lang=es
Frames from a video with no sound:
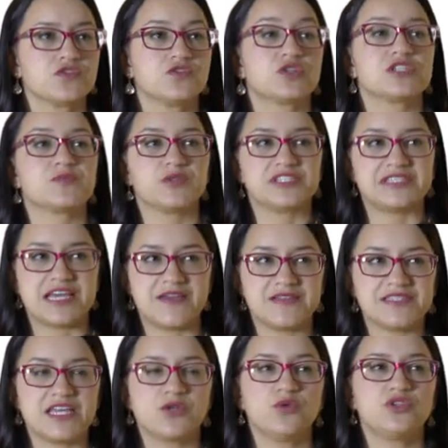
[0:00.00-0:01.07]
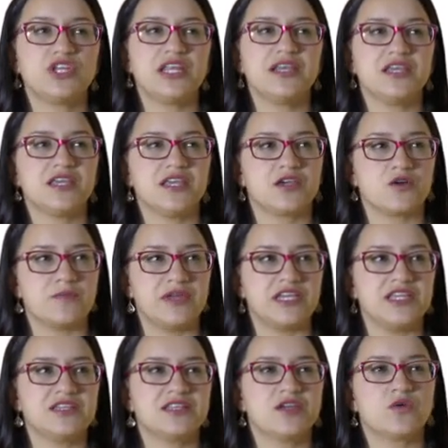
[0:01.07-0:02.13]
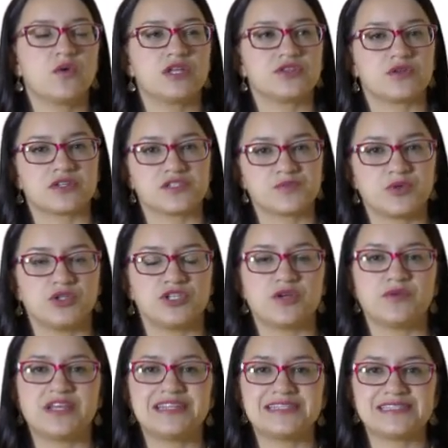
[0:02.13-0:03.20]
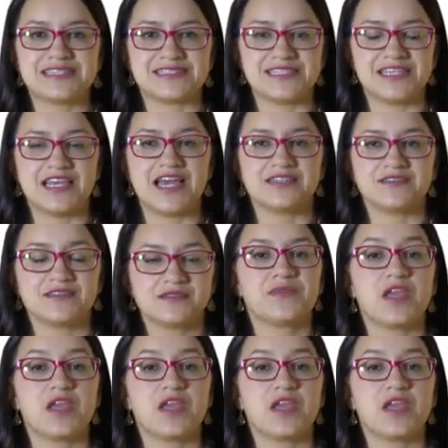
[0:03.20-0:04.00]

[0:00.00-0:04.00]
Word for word: Su respuesta debe ser útil y conveniente en cuanto responde a una necesidad.